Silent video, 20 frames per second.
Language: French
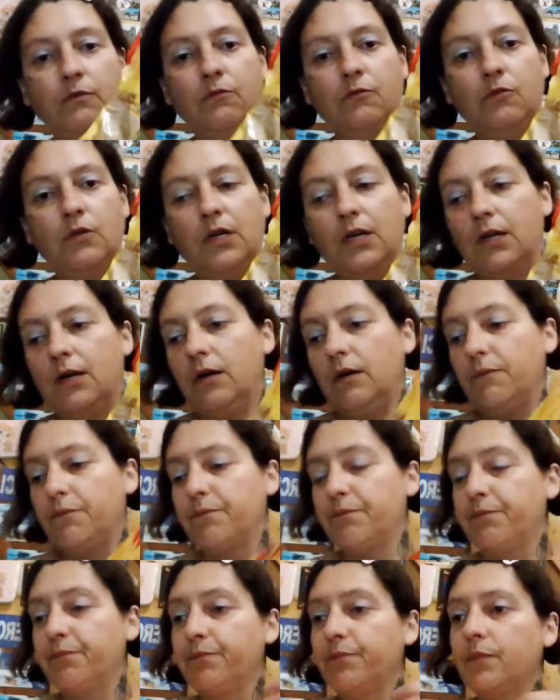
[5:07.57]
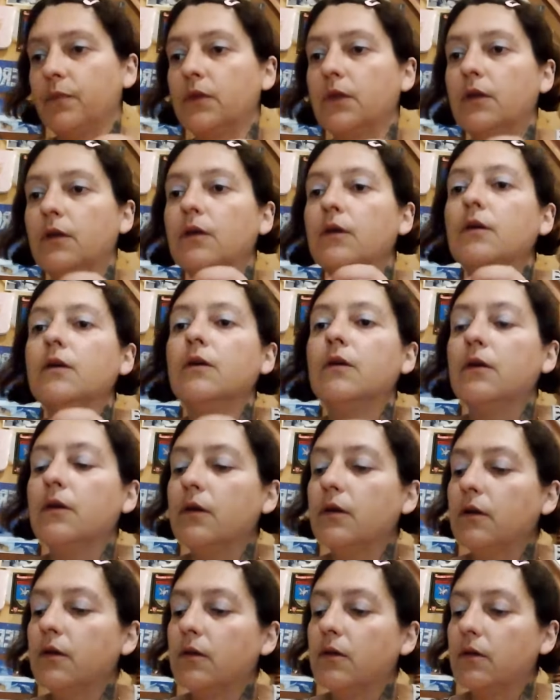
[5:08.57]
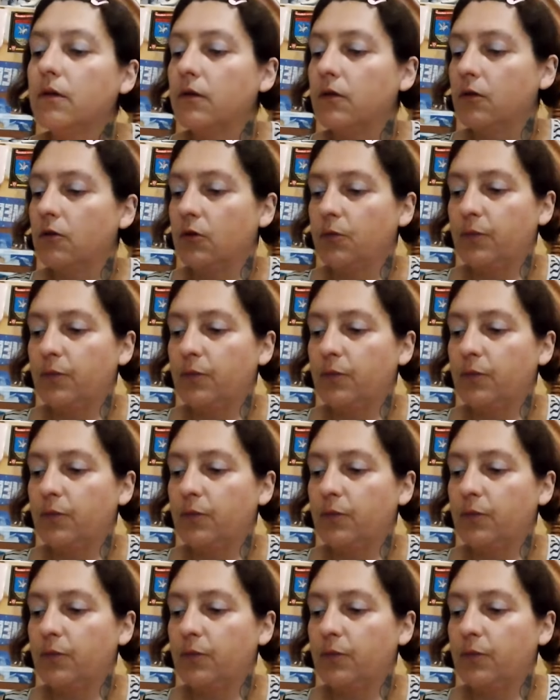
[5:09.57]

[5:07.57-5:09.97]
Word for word: Voilà. Euh,